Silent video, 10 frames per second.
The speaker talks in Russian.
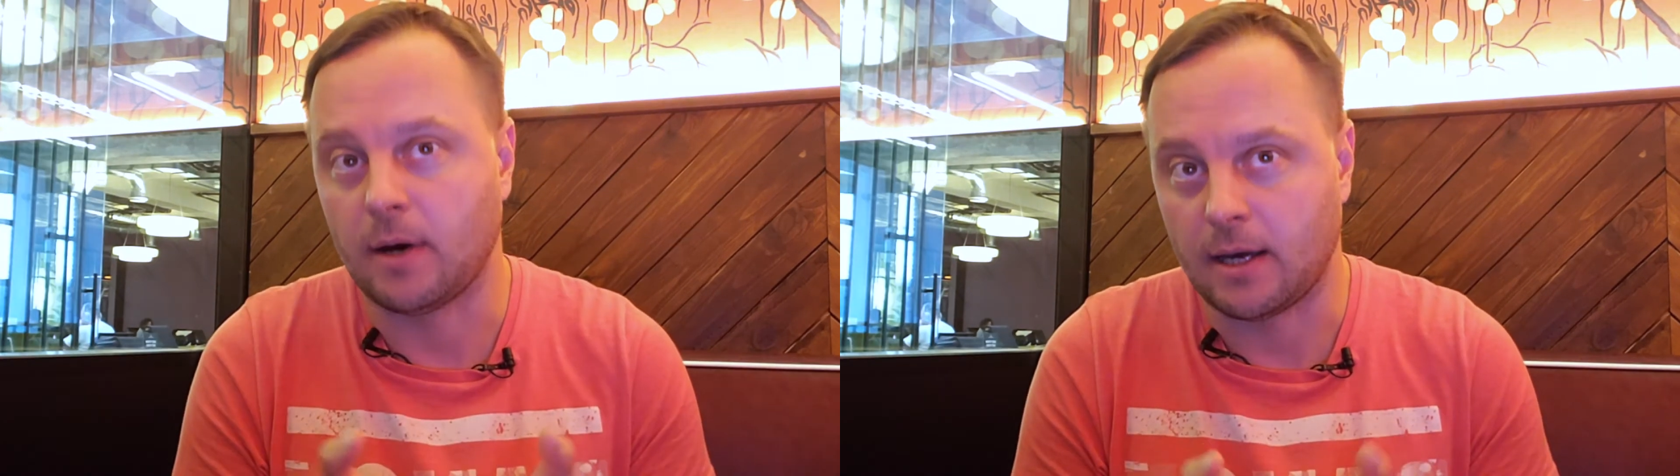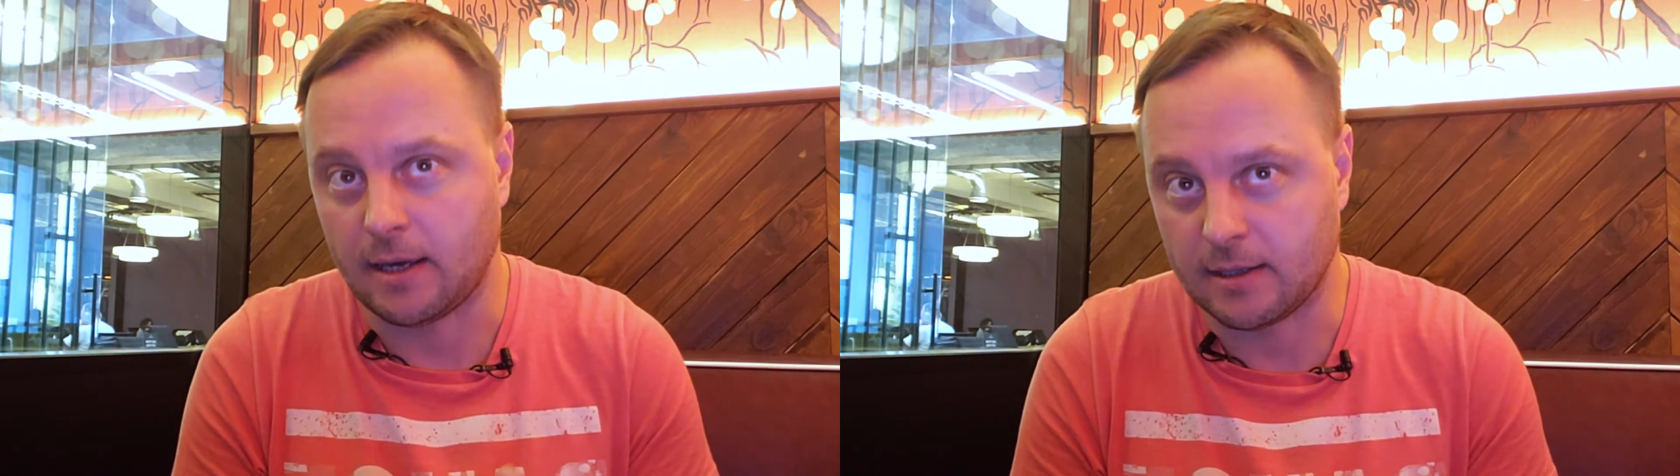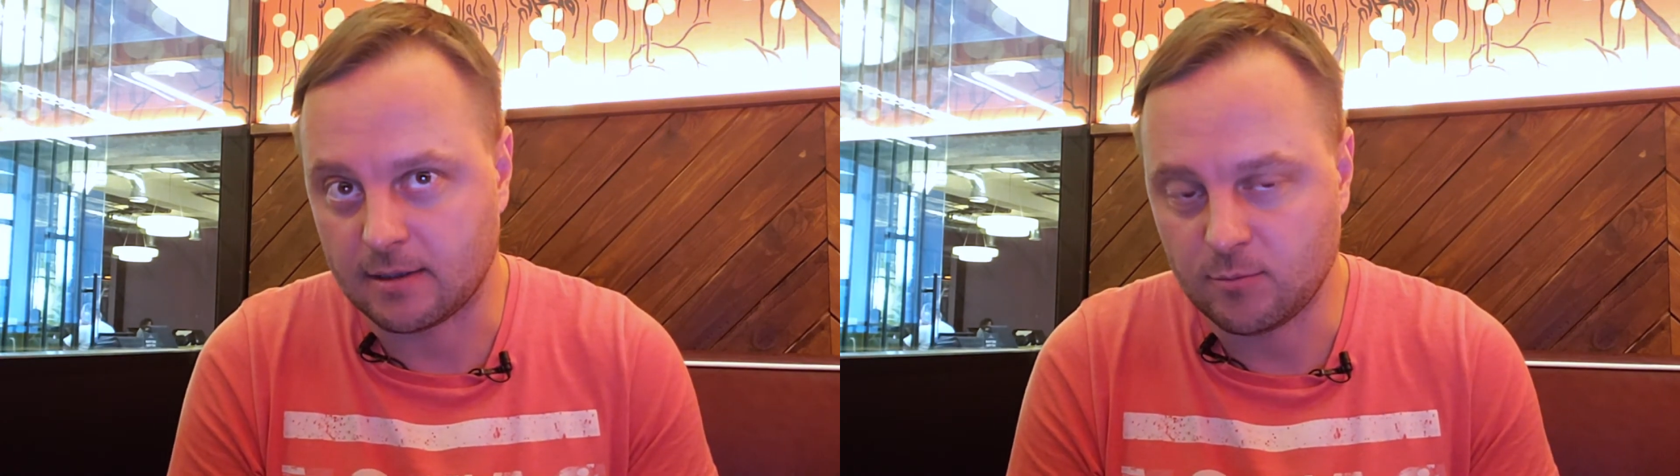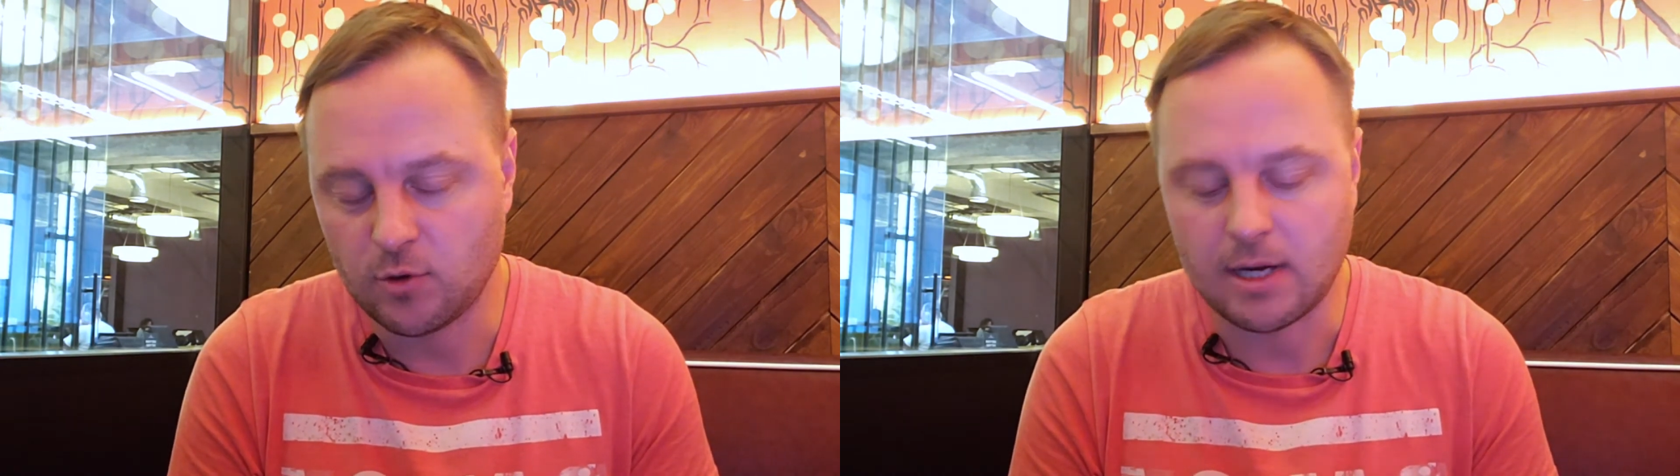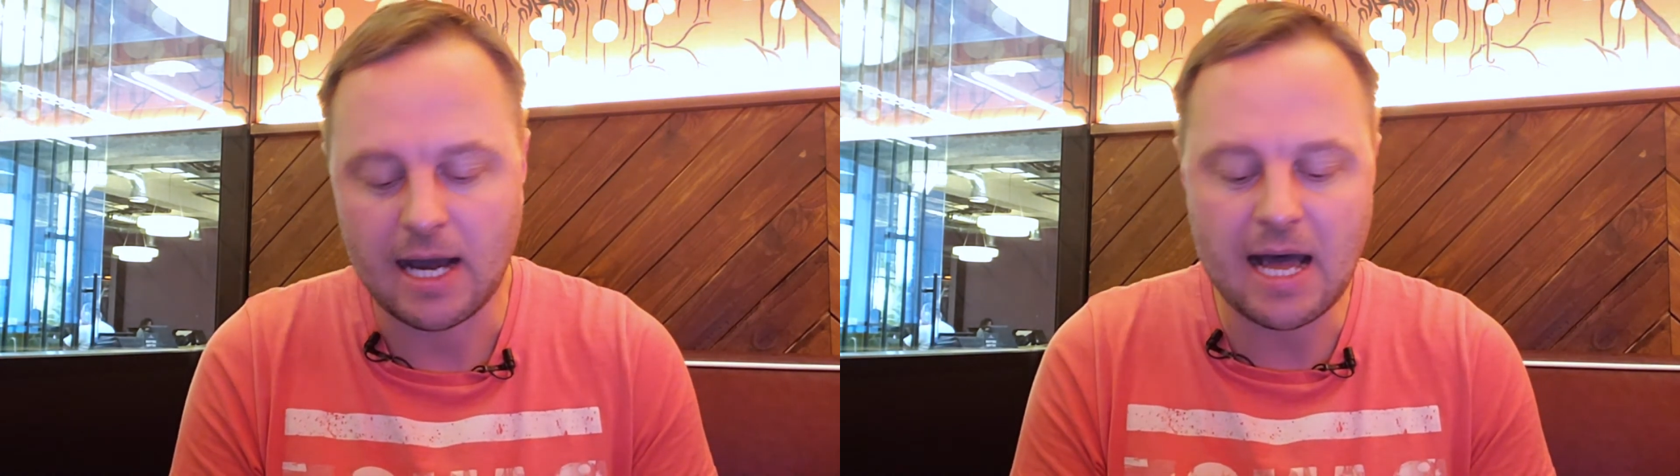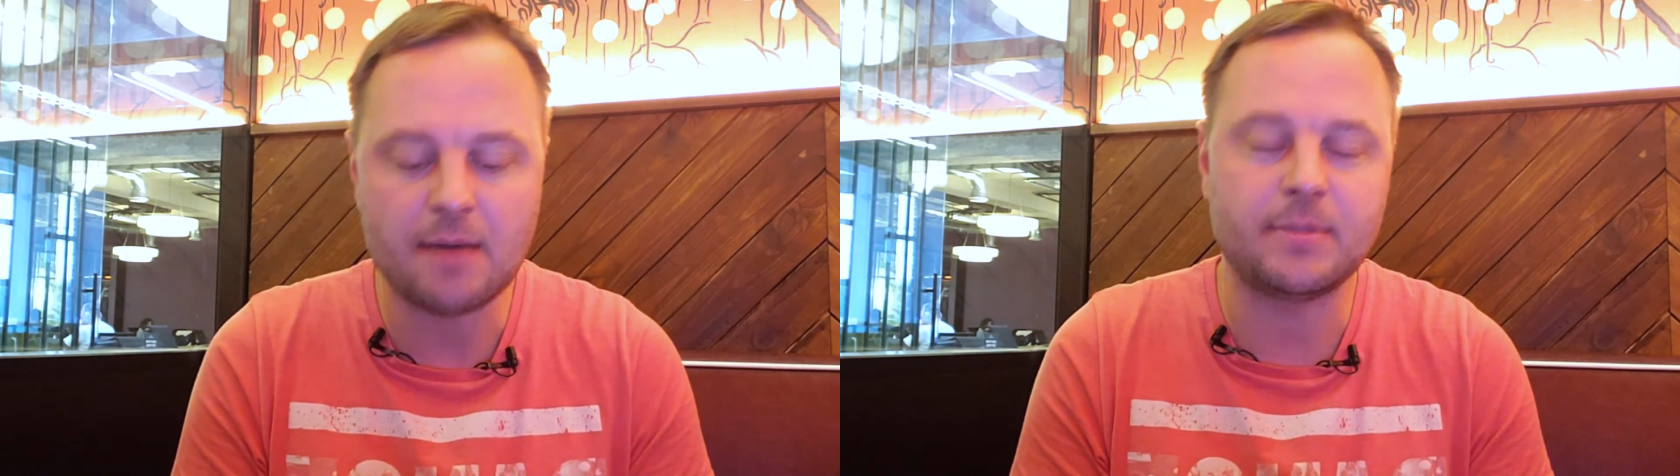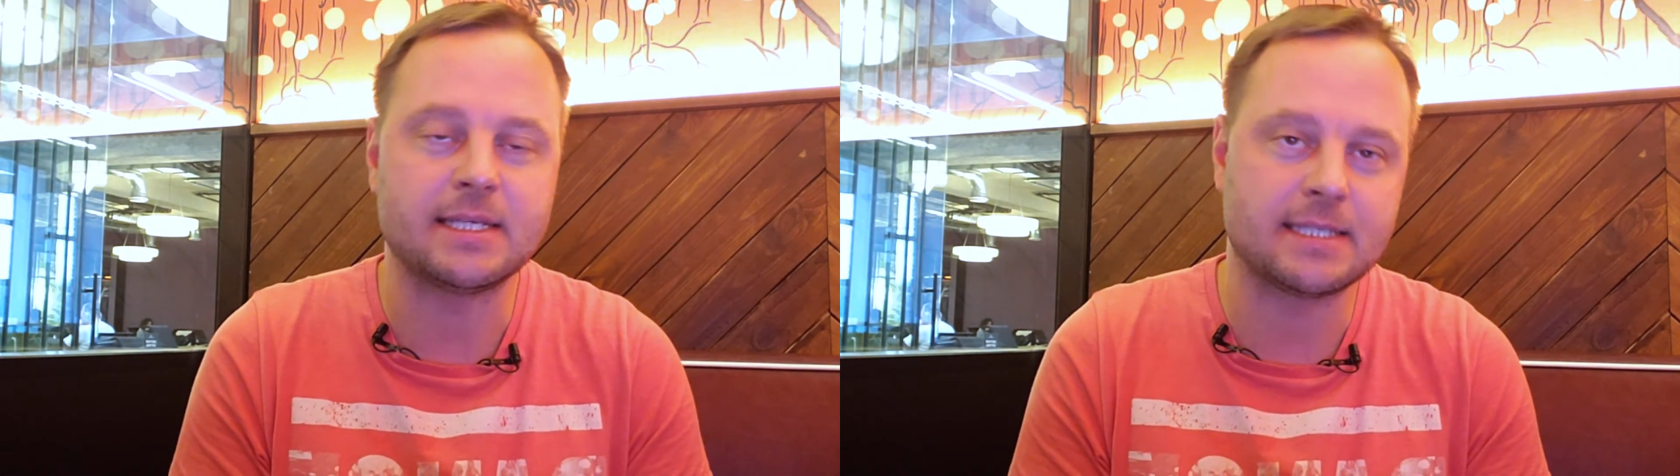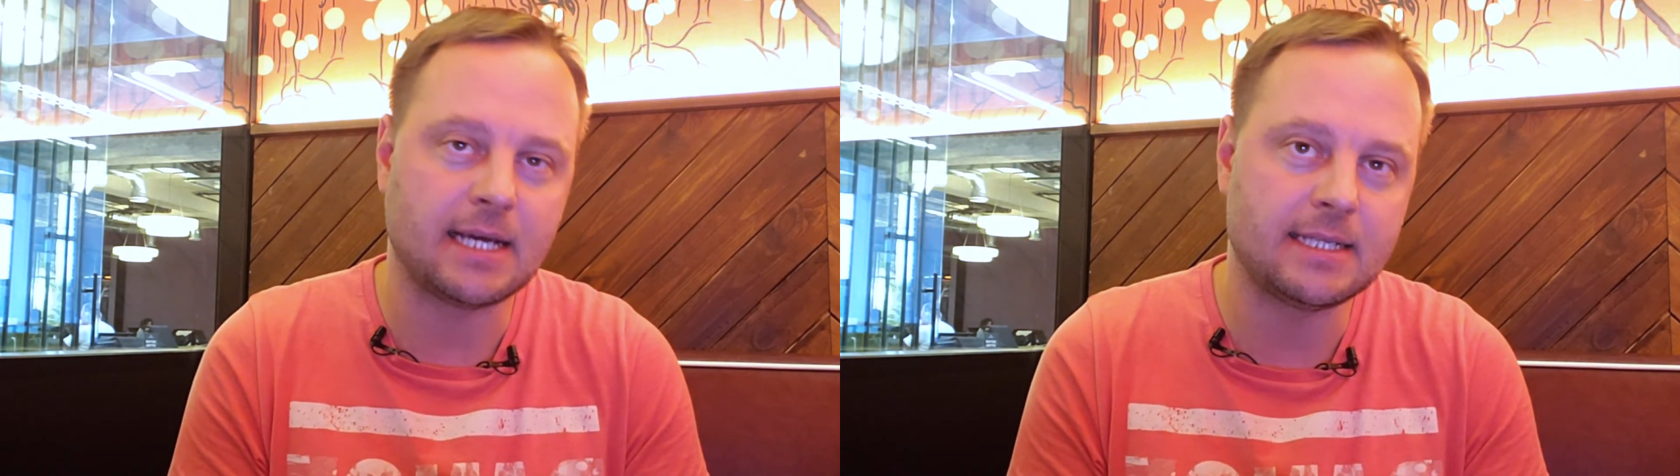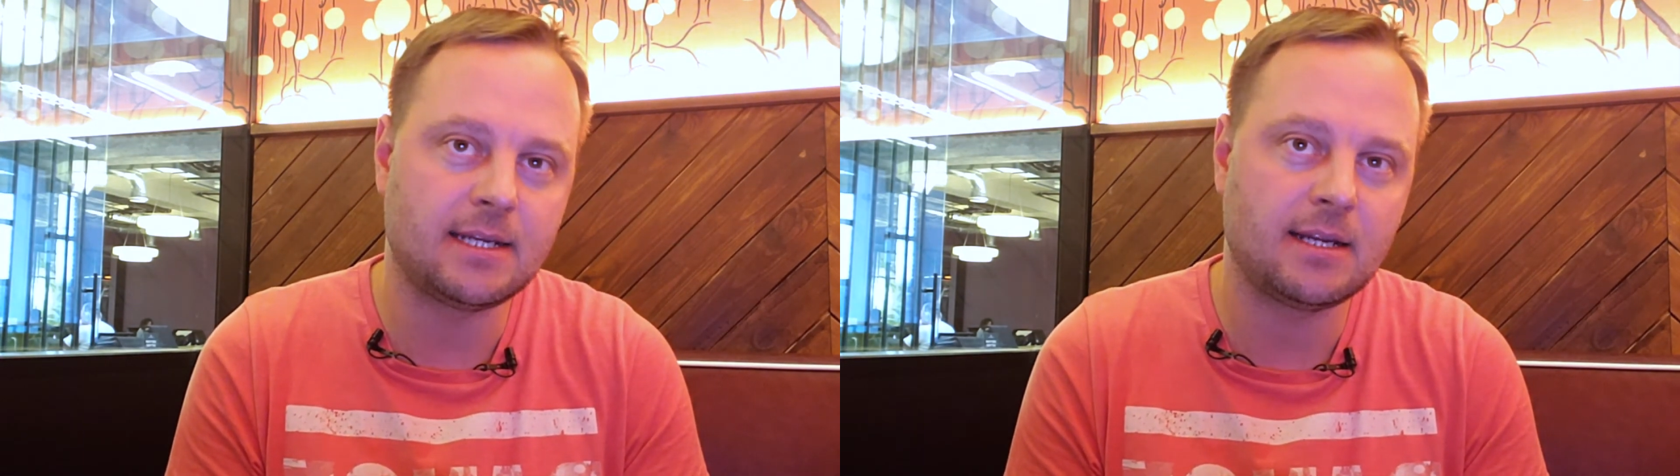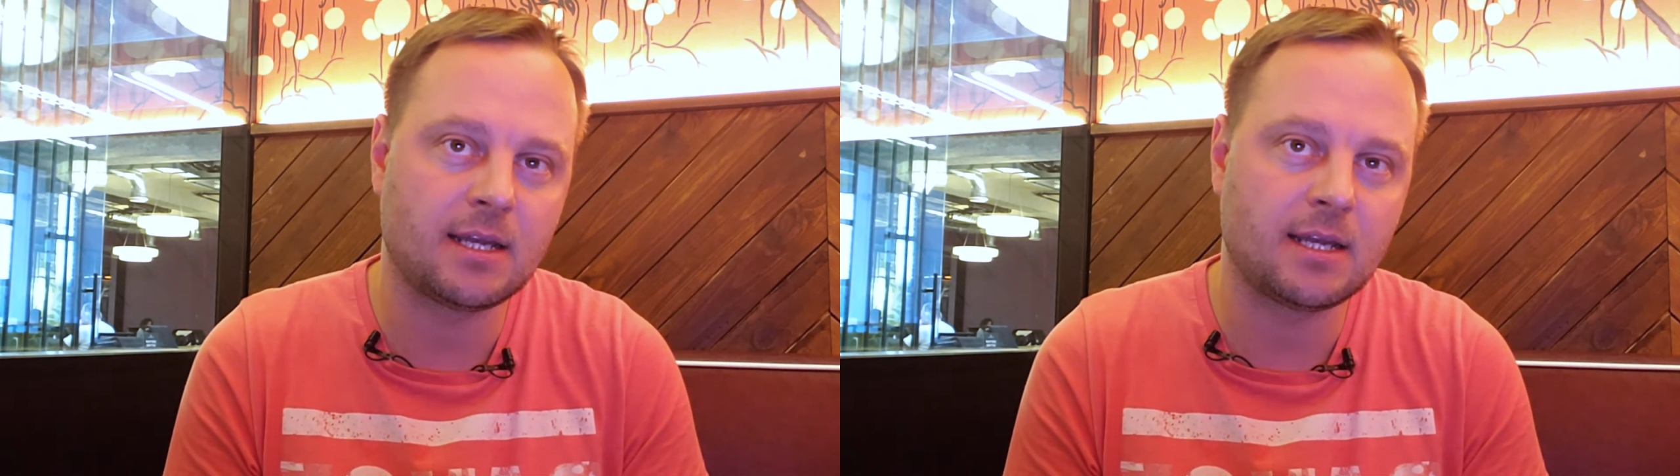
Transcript: Поэтому обязательно